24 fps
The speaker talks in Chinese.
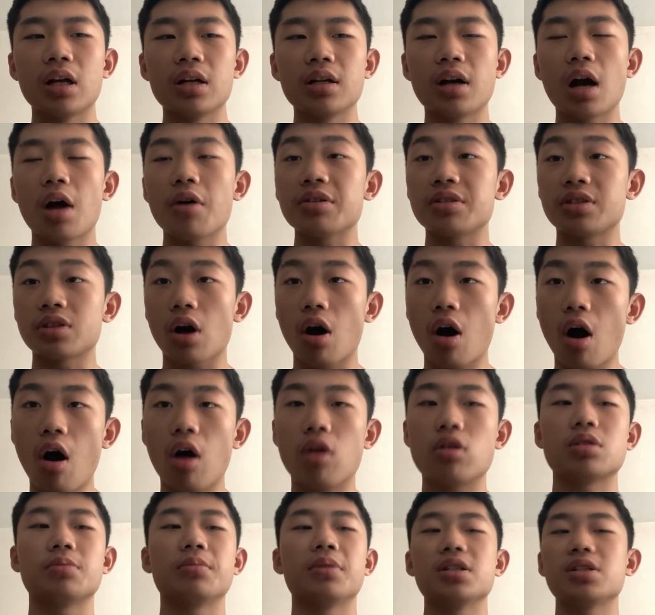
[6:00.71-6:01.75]
让我消
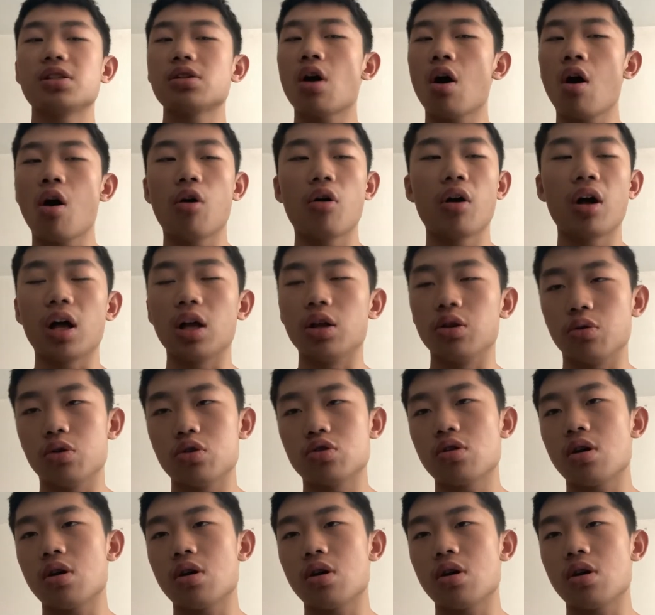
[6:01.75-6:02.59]
耗什么？消耗很多